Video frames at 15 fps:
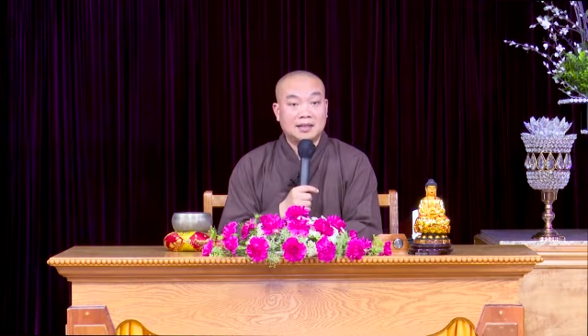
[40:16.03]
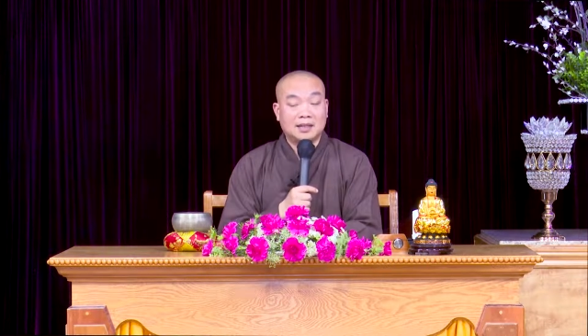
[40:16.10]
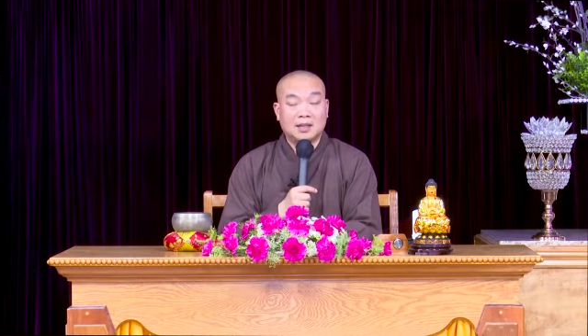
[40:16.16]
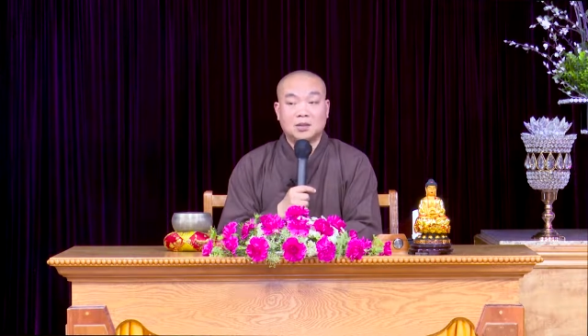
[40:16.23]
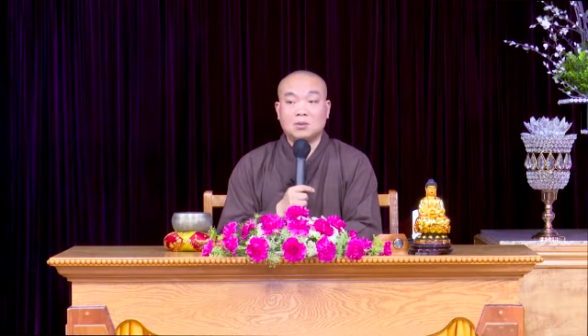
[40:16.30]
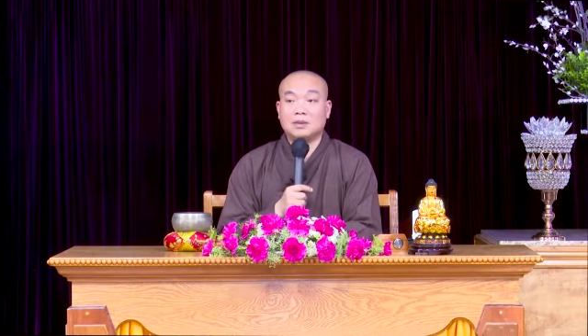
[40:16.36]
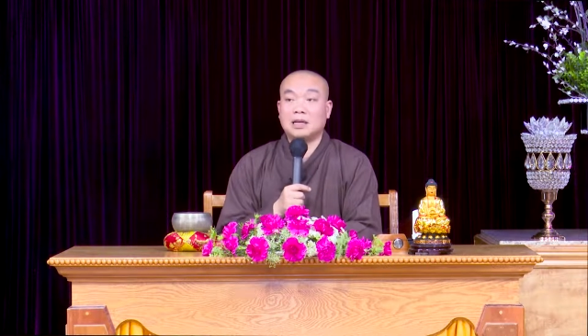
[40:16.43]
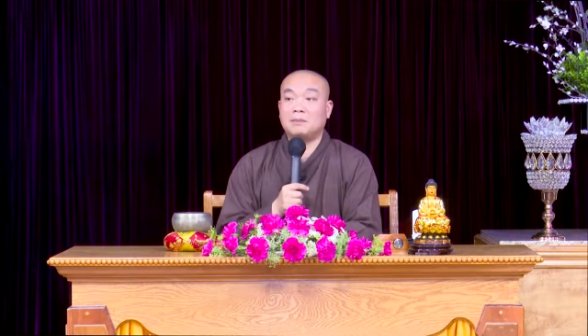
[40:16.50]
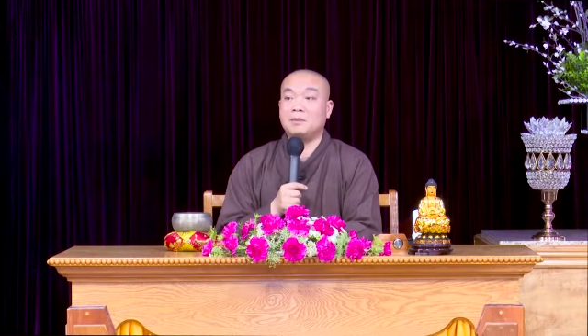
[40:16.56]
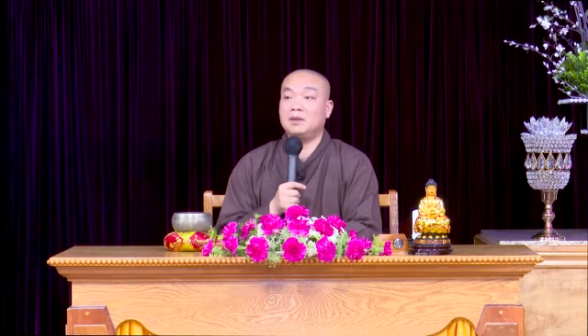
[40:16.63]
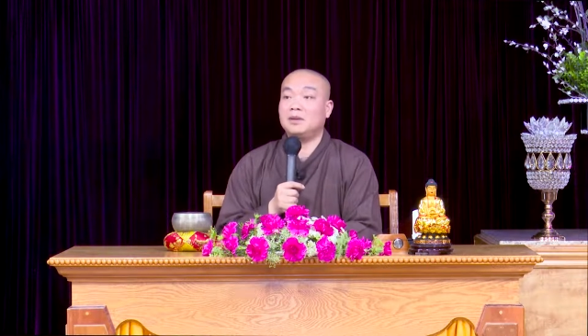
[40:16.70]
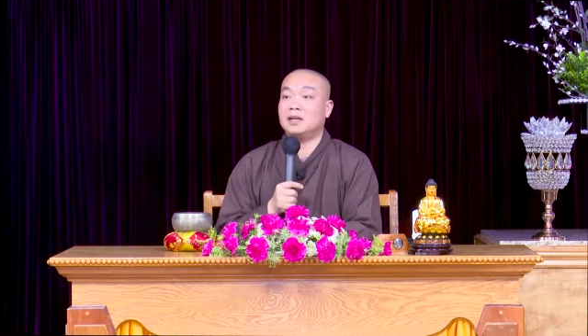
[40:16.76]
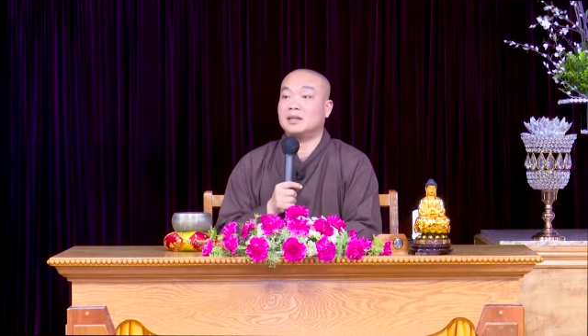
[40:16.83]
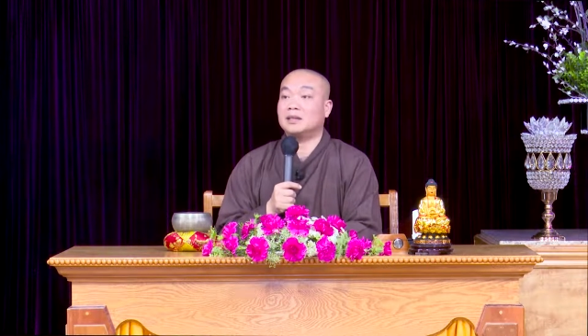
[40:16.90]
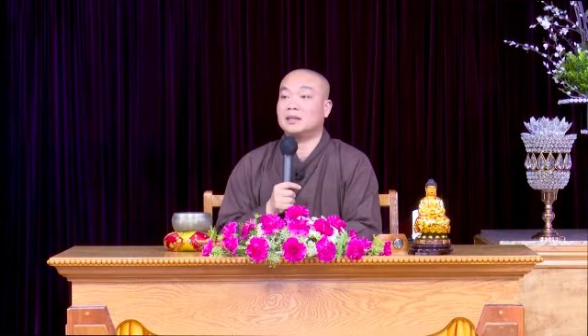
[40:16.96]
thì chúng ta
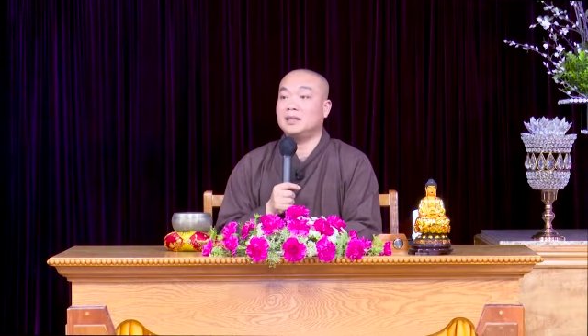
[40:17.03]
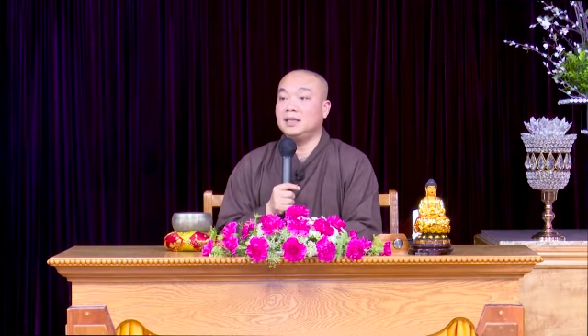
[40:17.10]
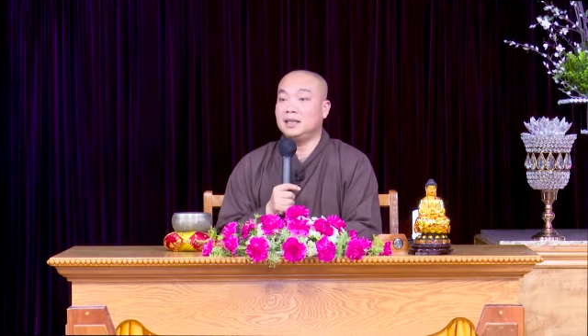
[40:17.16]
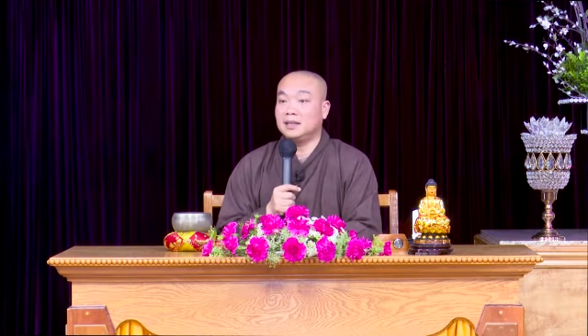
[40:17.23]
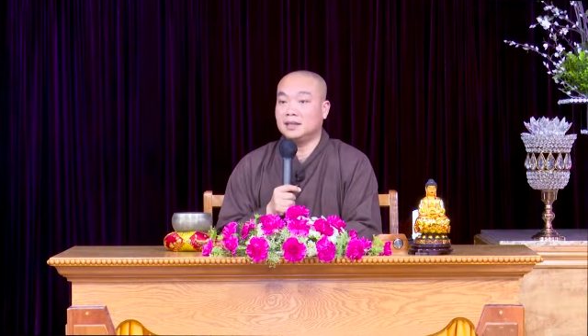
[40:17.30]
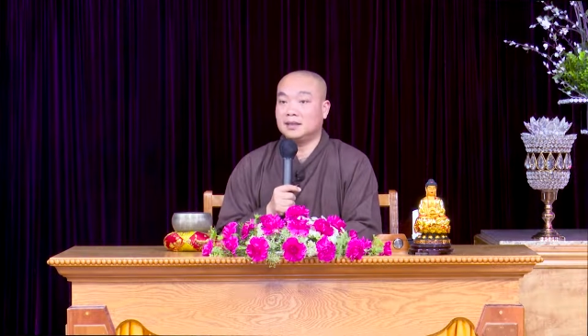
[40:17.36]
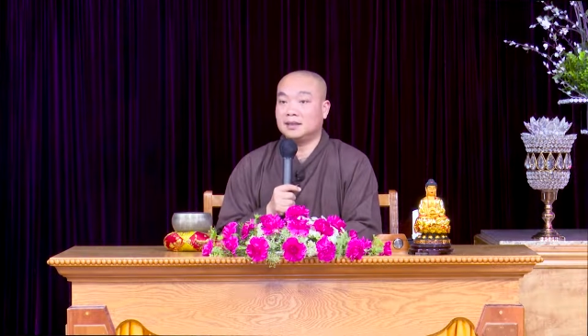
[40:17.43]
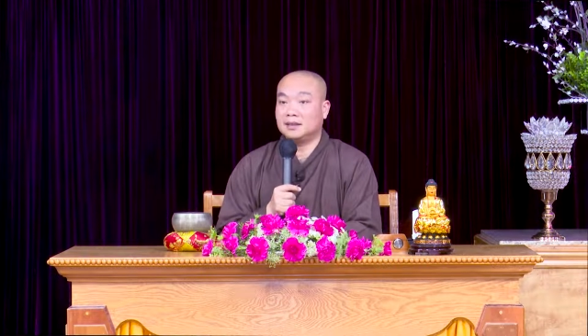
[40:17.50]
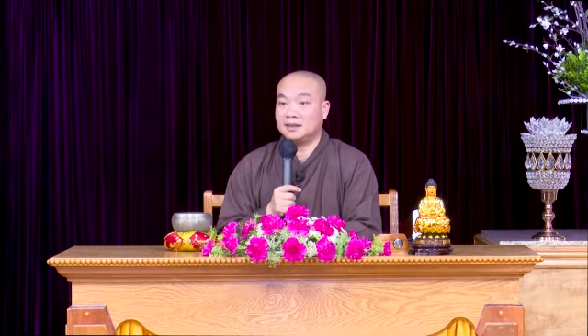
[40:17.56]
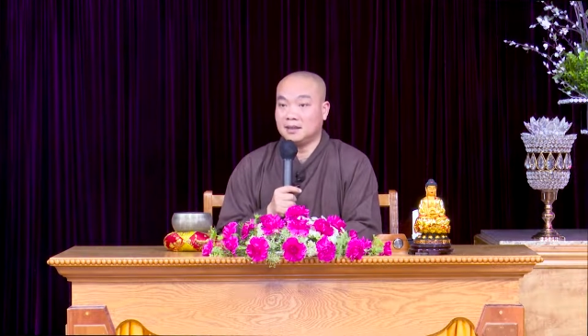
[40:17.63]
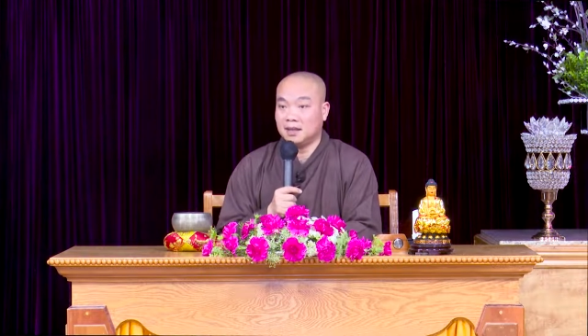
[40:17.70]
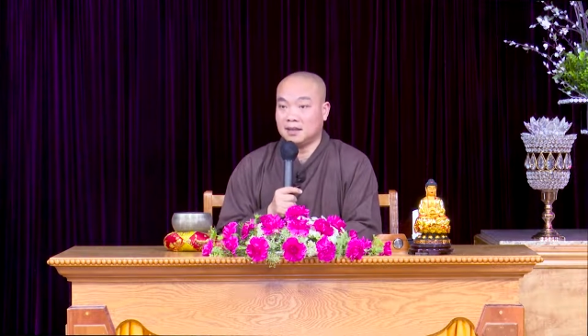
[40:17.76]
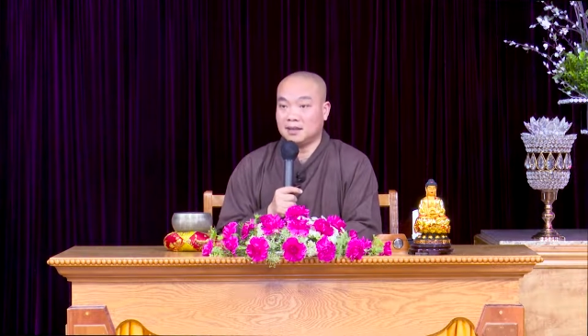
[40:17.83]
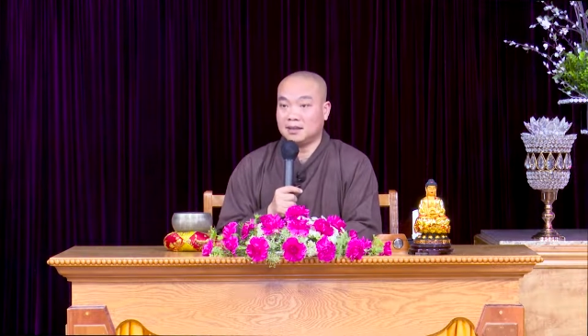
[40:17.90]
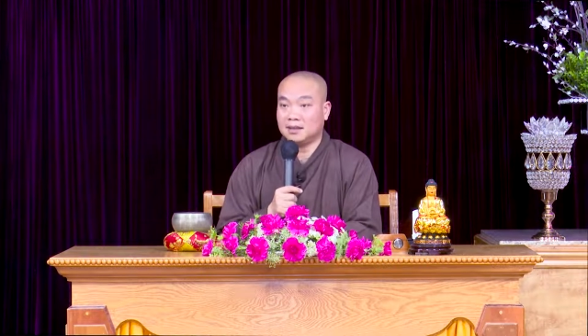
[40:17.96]
biểu là thiên
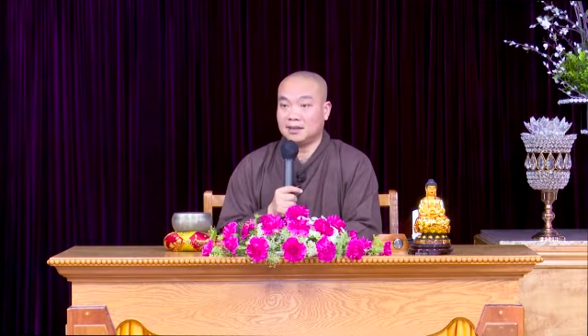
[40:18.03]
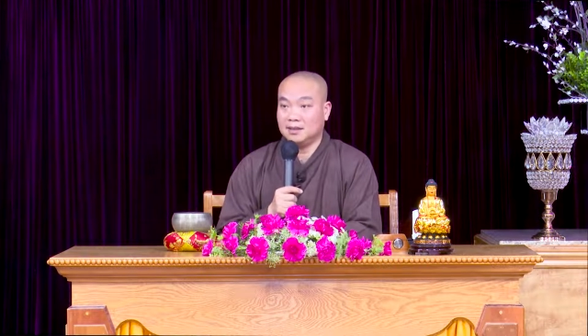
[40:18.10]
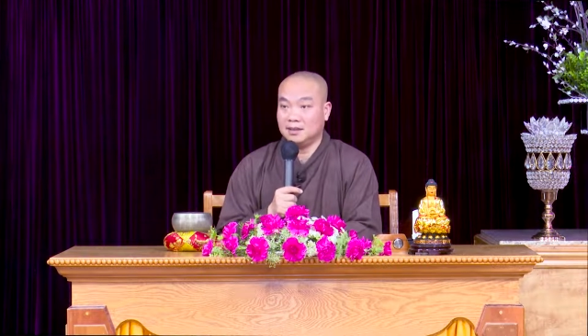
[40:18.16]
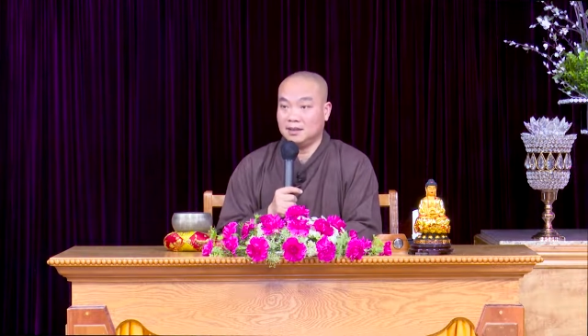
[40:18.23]
nhân